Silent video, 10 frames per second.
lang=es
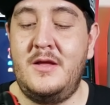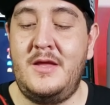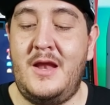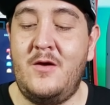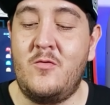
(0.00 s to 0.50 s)

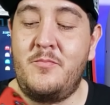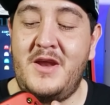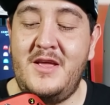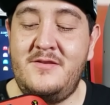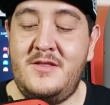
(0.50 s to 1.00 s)
ya le
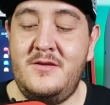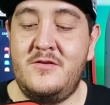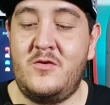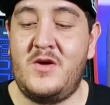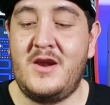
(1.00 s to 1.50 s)
compré este,
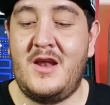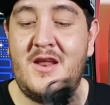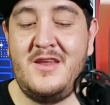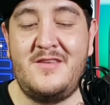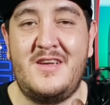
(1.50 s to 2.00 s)
se lo voy a
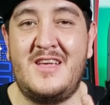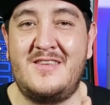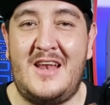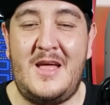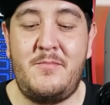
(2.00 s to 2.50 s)
regalar, ya sé que
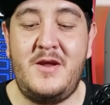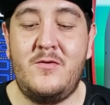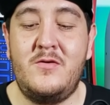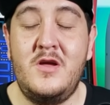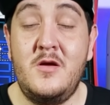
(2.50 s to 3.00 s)
es
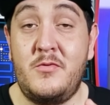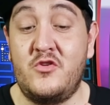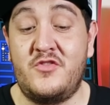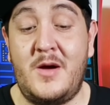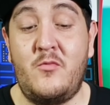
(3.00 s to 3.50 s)
alámbrico, pero
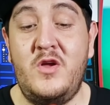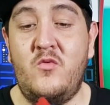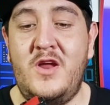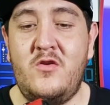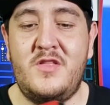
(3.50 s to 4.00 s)
está muy
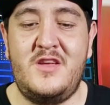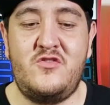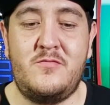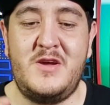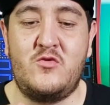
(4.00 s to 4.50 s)
bueno. De
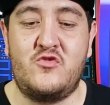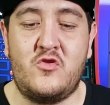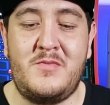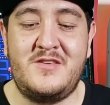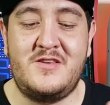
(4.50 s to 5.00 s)
hecho, me gustó
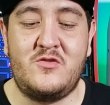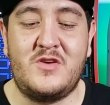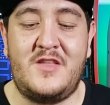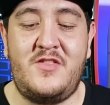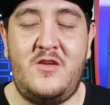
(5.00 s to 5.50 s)
más estos
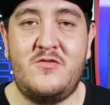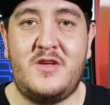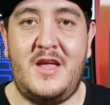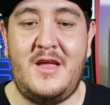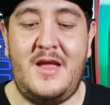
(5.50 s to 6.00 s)
gatillos
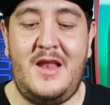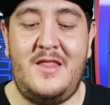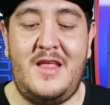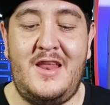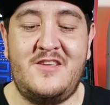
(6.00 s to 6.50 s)
que el
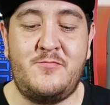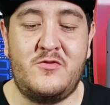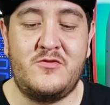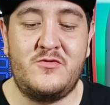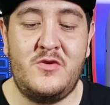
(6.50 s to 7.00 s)
del
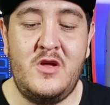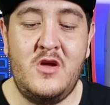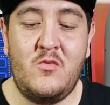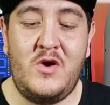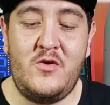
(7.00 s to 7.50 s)
Xbox
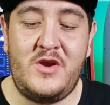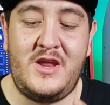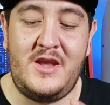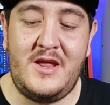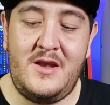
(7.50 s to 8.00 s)
One
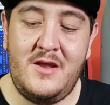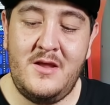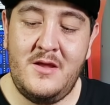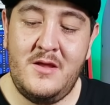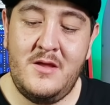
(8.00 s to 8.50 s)
original.
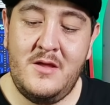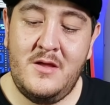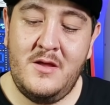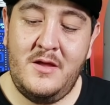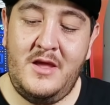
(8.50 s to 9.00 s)

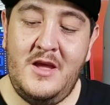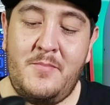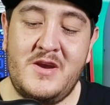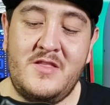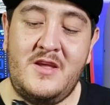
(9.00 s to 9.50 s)
Y
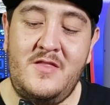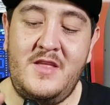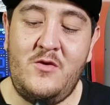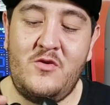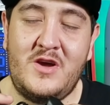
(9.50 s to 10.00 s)
aparte aquí
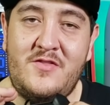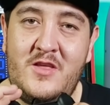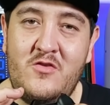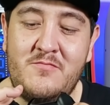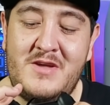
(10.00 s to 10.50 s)
tiene unos
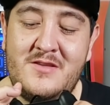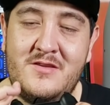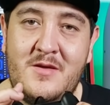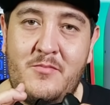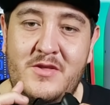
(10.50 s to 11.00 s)
gatillos más
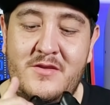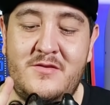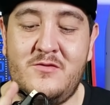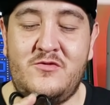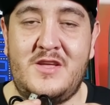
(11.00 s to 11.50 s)
que
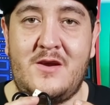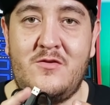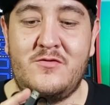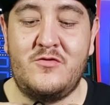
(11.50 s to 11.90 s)
puedes usarlos